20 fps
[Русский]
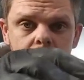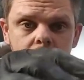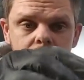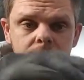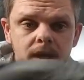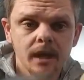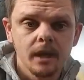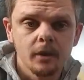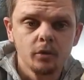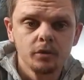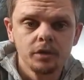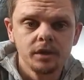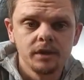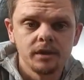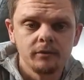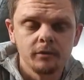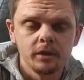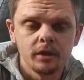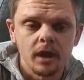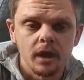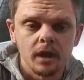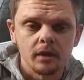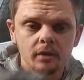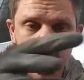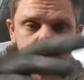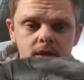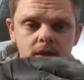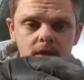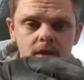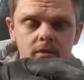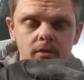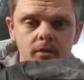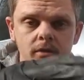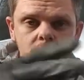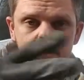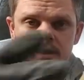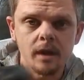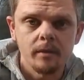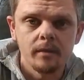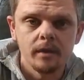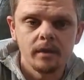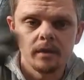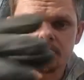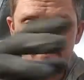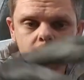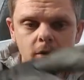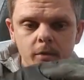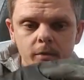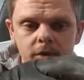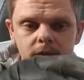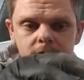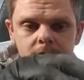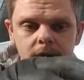не крутится вот так. То есть это тот самый тормоз